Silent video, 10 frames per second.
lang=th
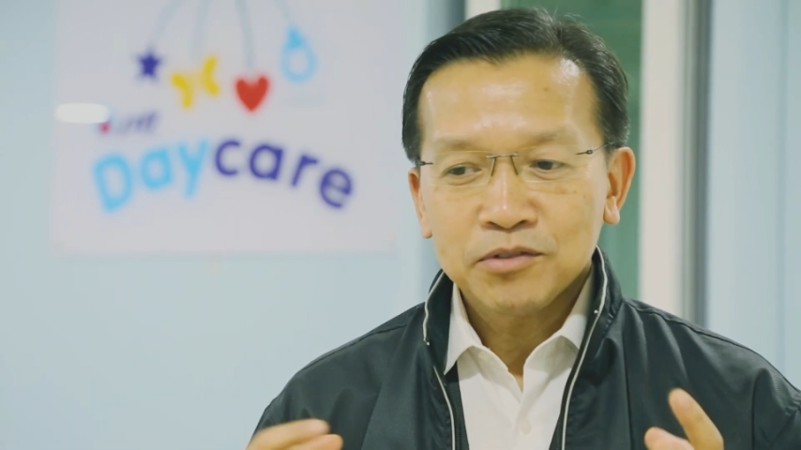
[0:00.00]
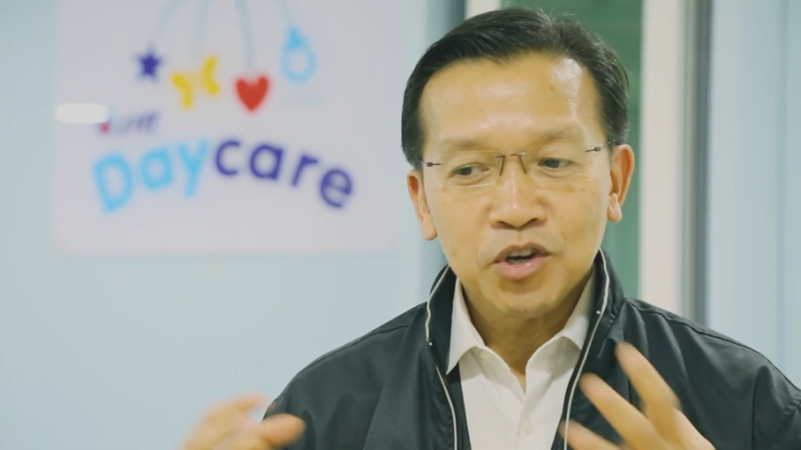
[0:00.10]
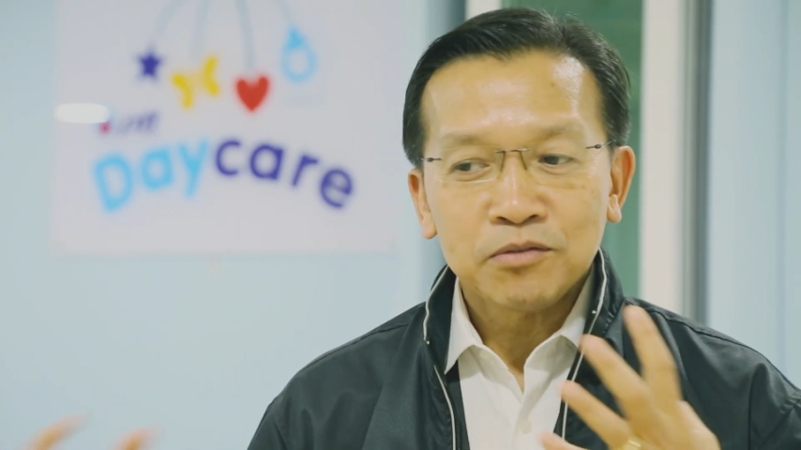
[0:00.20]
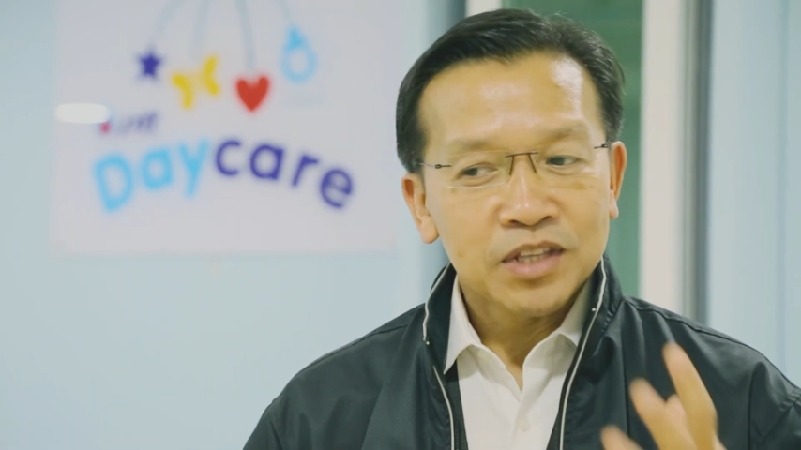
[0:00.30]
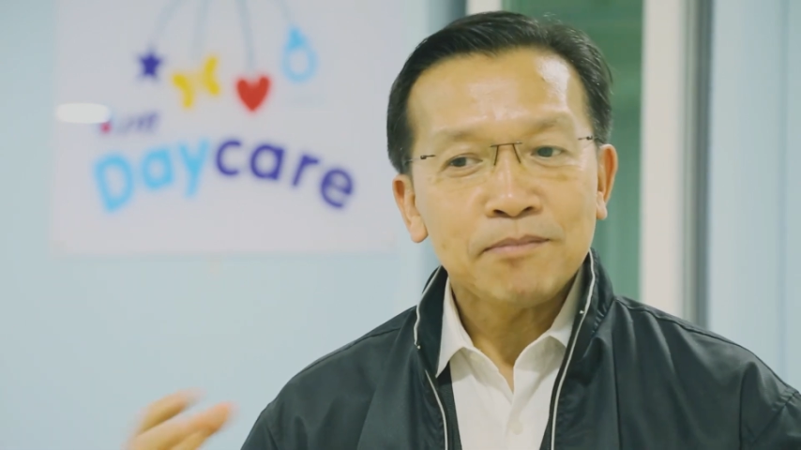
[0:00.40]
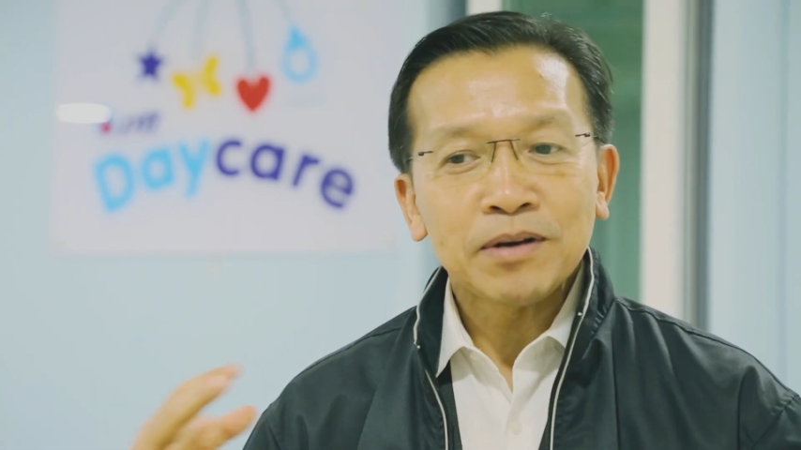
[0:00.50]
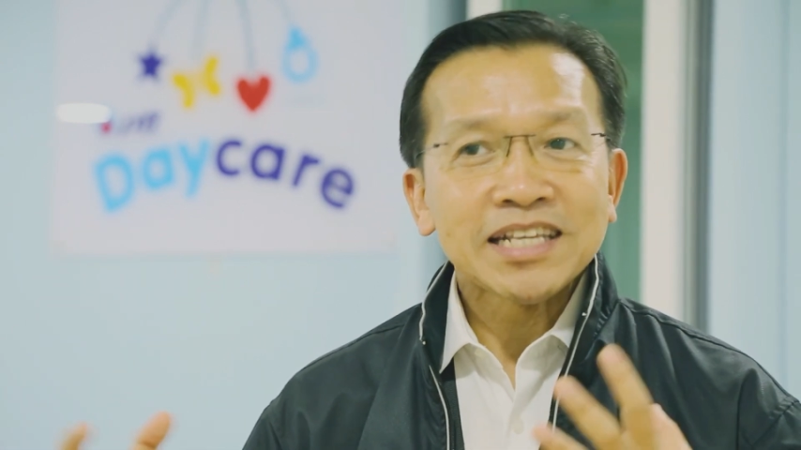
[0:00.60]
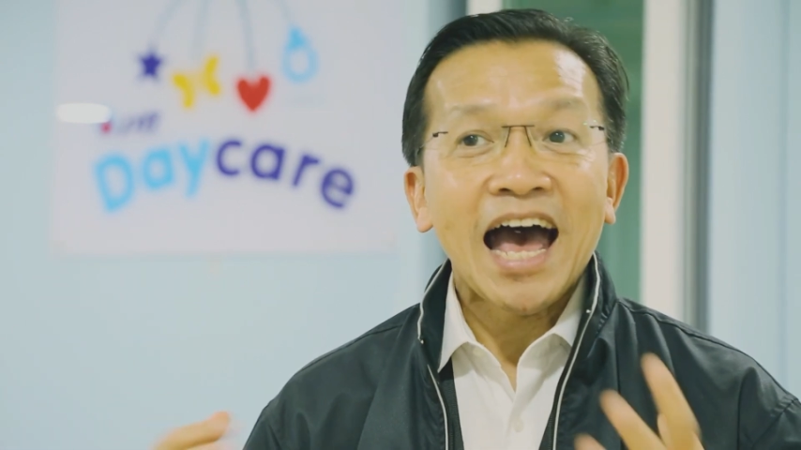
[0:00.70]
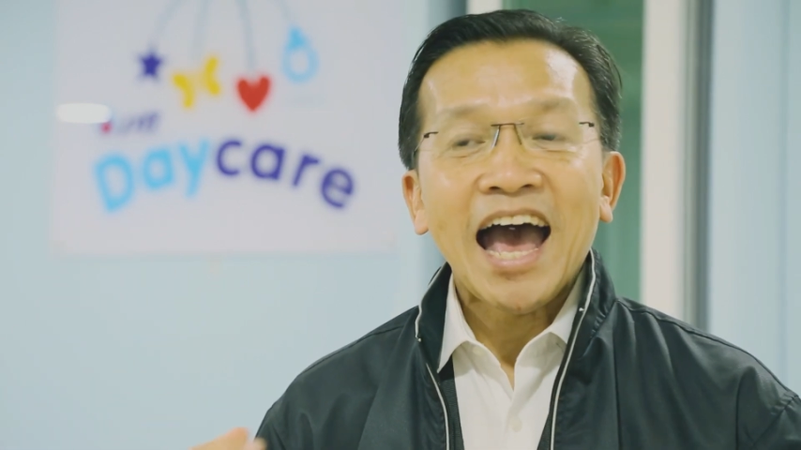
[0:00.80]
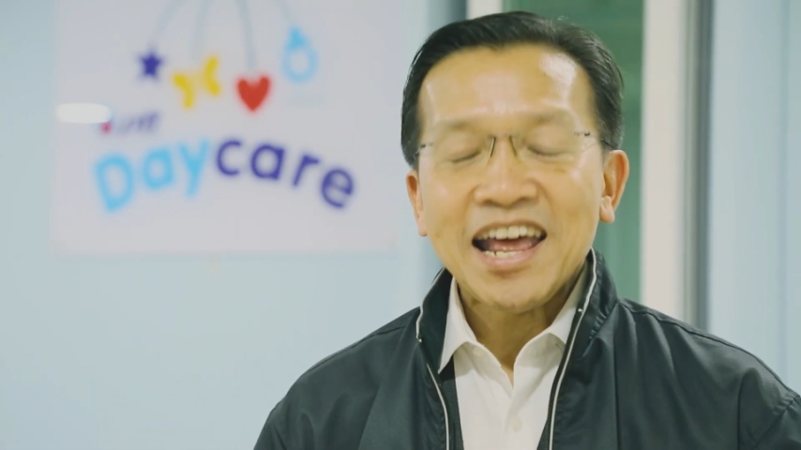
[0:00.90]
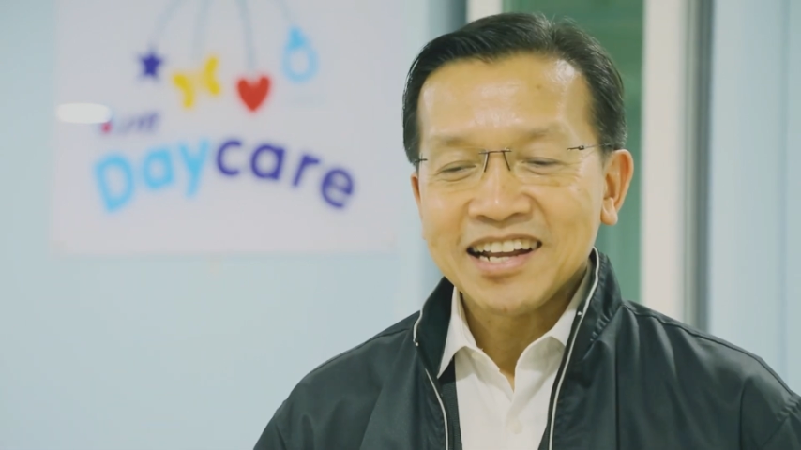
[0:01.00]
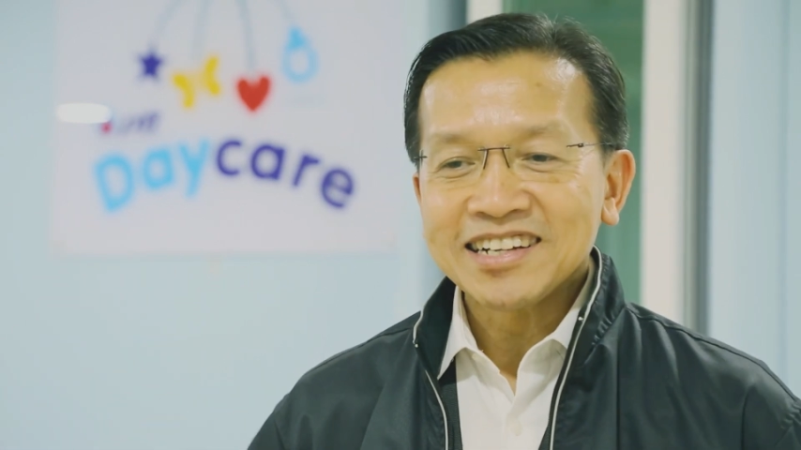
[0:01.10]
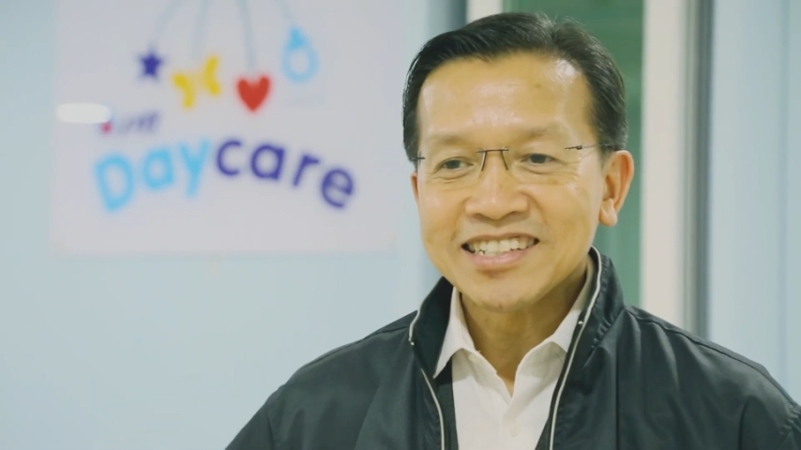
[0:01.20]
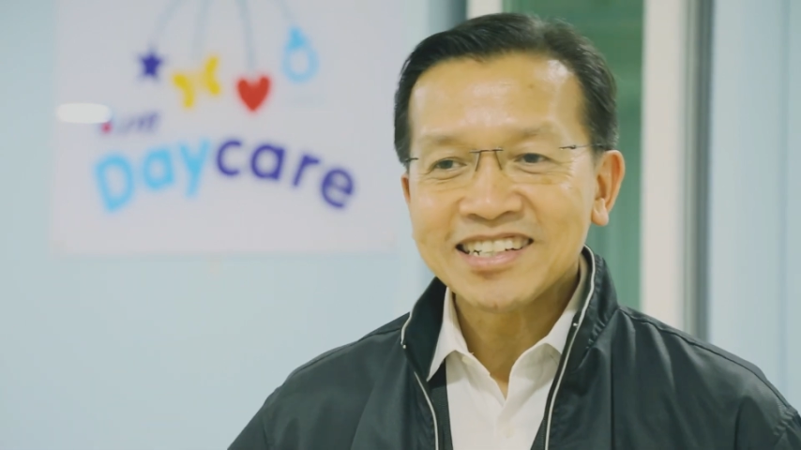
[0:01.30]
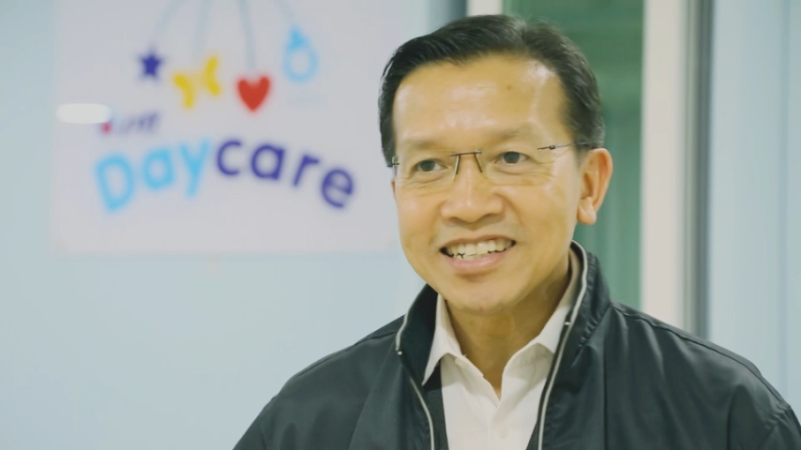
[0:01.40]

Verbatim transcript: จนที่ปรึกษาหรือ